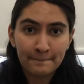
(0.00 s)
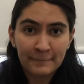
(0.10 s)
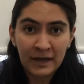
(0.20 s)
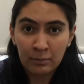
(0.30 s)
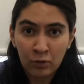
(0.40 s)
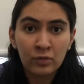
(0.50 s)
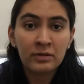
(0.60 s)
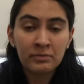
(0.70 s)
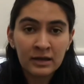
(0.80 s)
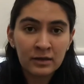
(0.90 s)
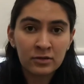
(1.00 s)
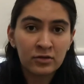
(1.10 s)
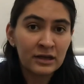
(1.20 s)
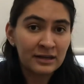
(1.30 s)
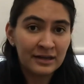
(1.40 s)
en movimiento,
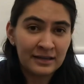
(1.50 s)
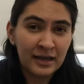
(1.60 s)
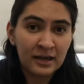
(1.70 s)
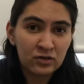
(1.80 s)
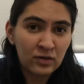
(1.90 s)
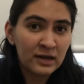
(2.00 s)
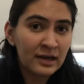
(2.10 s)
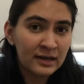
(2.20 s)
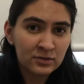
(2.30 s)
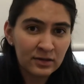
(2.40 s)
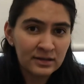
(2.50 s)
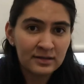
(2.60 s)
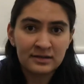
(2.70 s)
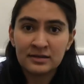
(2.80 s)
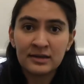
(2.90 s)
que en, los en las cuales se
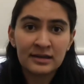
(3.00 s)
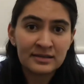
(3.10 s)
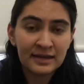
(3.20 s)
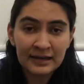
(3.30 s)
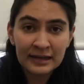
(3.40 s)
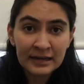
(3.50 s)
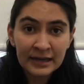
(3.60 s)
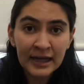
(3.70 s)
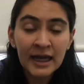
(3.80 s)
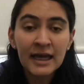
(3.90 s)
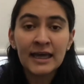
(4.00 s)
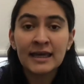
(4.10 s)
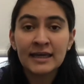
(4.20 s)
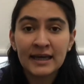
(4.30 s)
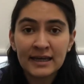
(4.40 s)
necesita estar en línea,
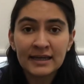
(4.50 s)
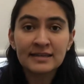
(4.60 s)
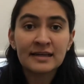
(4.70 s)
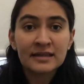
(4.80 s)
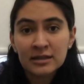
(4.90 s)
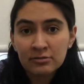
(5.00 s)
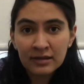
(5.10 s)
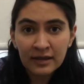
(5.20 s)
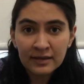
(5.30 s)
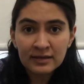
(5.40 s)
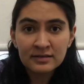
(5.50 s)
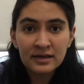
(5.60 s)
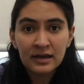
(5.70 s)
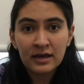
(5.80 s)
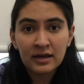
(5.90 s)
y aquellas actividades
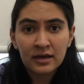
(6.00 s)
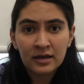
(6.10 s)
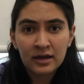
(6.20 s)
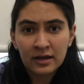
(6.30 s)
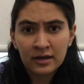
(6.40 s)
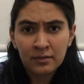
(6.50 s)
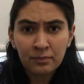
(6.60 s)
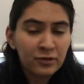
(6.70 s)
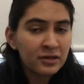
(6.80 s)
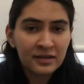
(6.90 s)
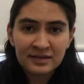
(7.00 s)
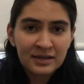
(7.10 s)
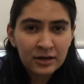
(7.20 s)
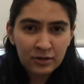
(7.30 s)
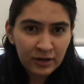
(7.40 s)
que pueden
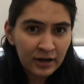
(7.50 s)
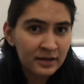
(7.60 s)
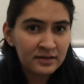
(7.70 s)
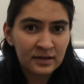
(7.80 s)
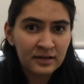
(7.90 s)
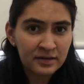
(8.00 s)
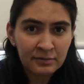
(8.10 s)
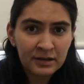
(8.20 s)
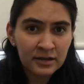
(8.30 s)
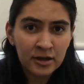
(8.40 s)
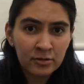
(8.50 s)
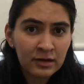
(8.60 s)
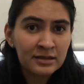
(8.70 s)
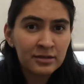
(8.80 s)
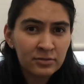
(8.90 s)
desarrollar y seguirse manteniendo
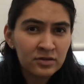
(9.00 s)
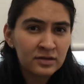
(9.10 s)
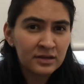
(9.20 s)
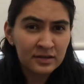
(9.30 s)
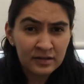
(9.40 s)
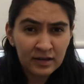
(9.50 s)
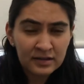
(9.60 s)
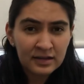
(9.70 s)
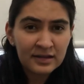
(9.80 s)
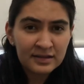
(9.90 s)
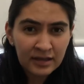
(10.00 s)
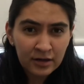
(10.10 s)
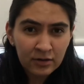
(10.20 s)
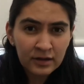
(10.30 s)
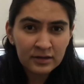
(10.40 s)
activos sin, estar
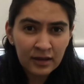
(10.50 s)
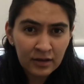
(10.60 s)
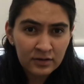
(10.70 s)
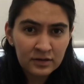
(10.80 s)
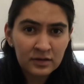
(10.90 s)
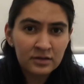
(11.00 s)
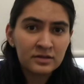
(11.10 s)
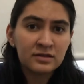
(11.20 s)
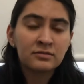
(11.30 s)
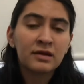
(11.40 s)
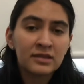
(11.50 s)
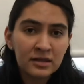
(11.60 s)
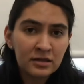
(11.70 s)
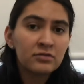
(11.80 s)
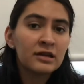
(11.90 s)
conectados. Entonces,
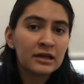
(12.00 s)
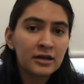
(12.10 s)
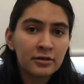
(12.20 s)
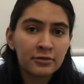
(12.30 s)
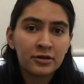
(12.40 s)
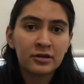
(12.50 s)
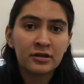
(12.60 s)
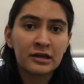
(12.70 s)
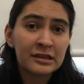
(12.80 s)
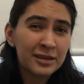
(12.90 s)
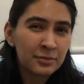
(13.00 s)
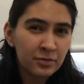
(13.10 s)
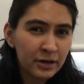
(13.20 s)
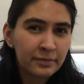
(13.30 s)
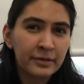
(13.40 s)
mantener un equilibrio entre el tiempo
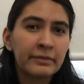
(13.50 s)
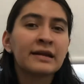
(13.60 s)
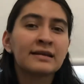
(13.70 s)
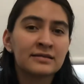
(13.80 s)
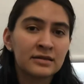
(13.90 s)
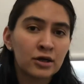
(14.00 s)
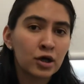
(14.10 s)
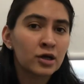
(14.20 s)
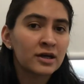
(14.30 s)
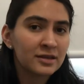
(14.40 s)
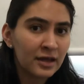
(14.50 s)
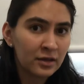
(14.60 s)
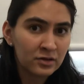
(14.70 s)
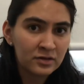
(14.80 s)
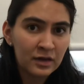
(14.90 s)
que permanecen
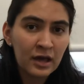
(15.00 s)
conectados